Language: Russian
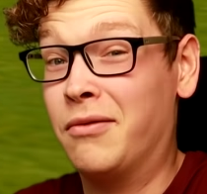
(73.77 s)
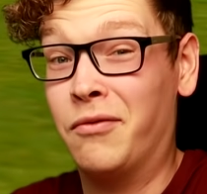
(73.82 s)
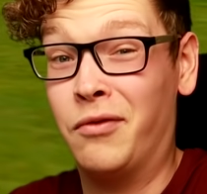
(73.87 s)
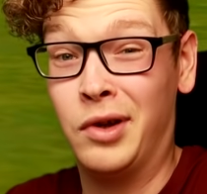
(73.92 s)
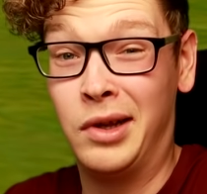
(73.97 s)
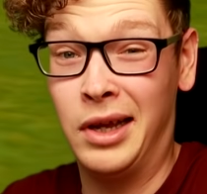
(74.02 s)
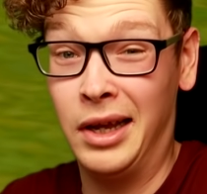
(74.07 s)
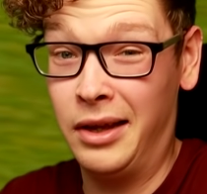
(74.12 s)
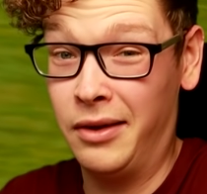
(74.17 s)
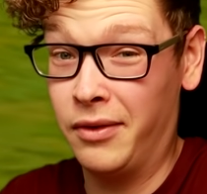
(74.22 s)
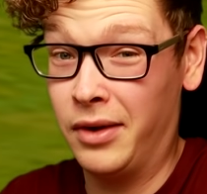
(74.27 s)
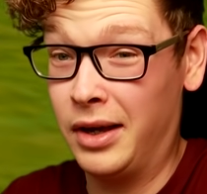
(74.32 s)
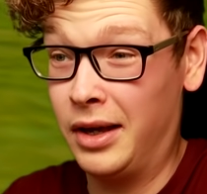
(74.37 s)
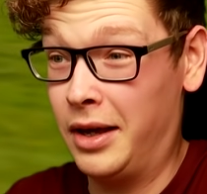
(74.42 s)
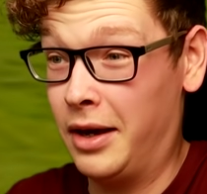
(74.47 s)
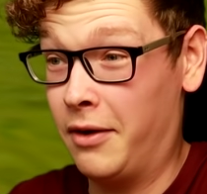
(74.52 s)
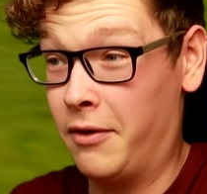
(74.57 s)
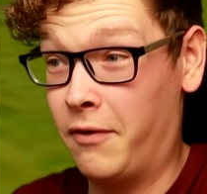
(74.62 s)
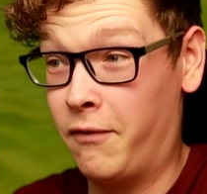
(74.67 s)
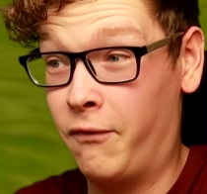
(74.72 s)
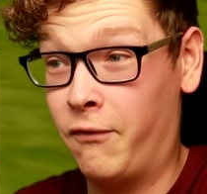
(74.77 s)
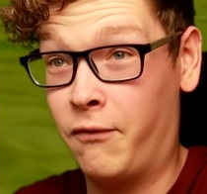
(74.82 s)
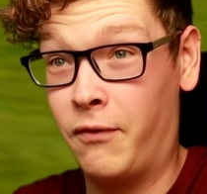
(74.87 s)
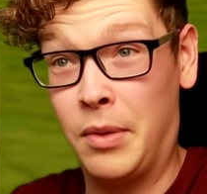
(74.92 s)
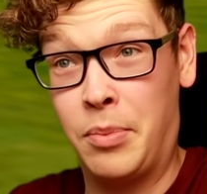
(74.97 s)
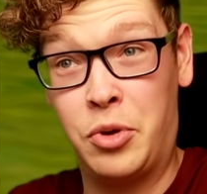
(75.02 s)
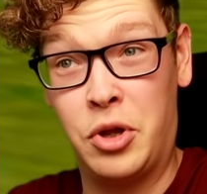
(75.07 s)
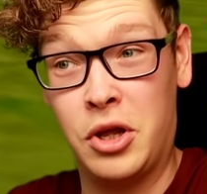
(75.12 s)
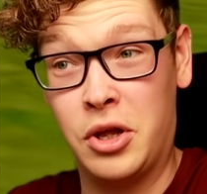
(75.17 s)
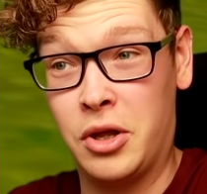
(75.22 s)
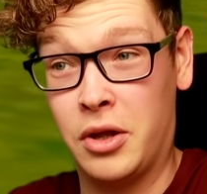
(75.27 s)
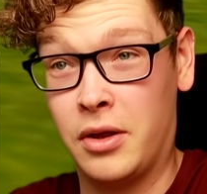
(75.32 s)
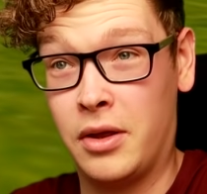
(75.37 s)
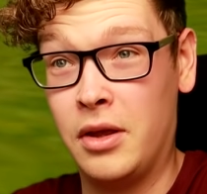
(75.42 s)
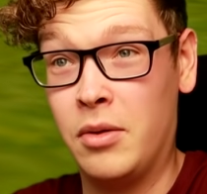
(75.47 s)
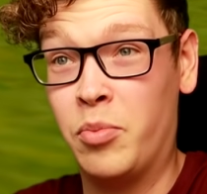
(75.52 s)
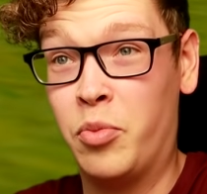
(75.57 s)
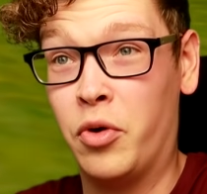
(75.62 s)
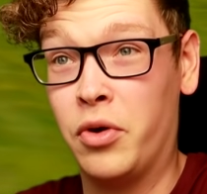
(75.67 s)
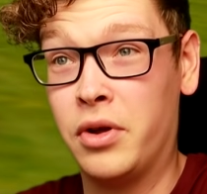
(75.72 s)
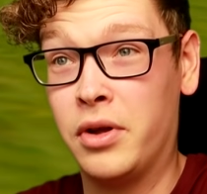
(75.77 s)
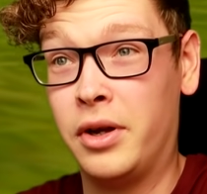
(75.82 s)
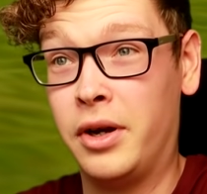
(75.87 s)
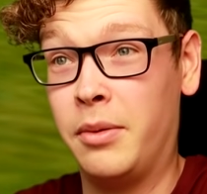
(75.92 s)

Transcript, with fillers: Вот этого я вообще сейчас не понял,